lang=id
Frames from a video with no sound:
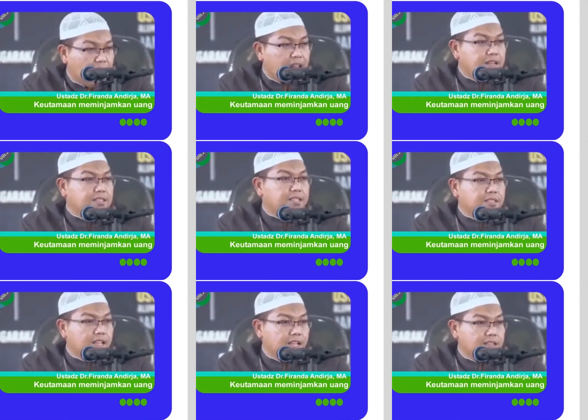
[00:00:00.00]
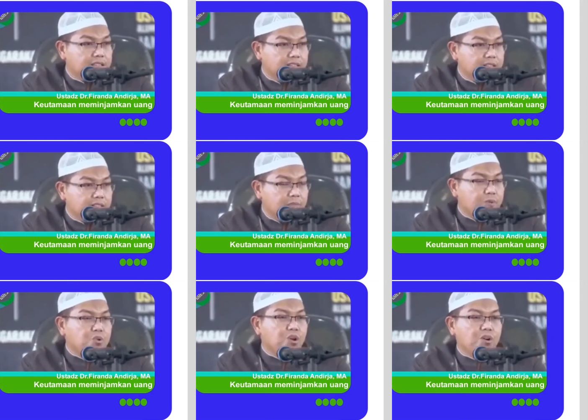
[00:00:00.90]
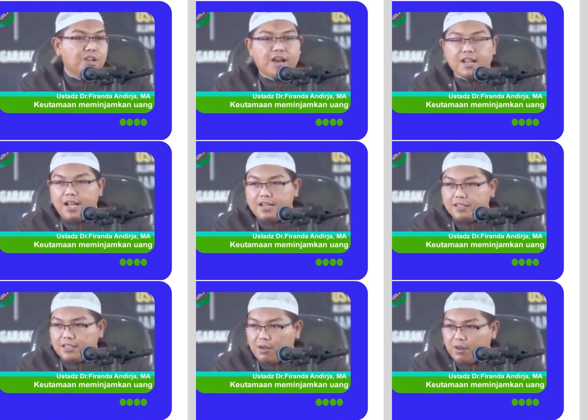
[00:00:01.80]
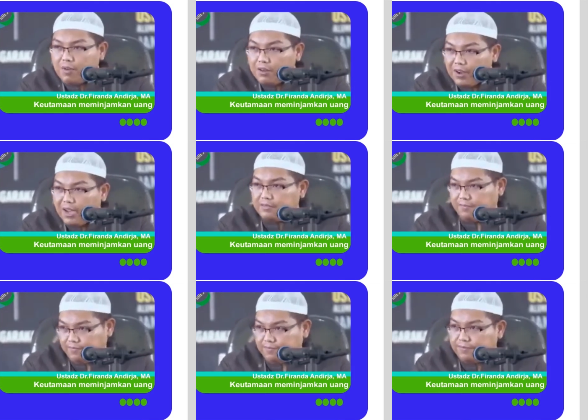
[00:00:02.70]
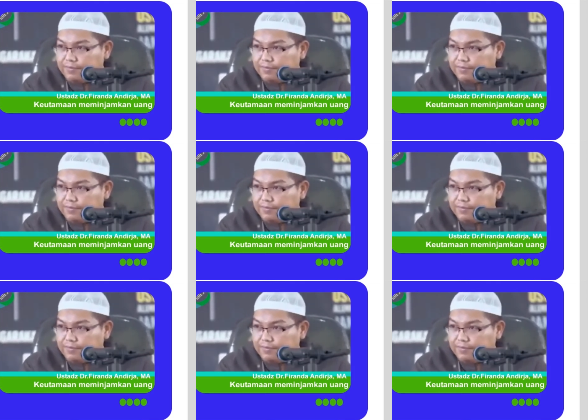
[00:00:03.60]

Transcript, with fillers: Hard disk kita dipenuhi oleh hal-hal yang tidak bermanfaat.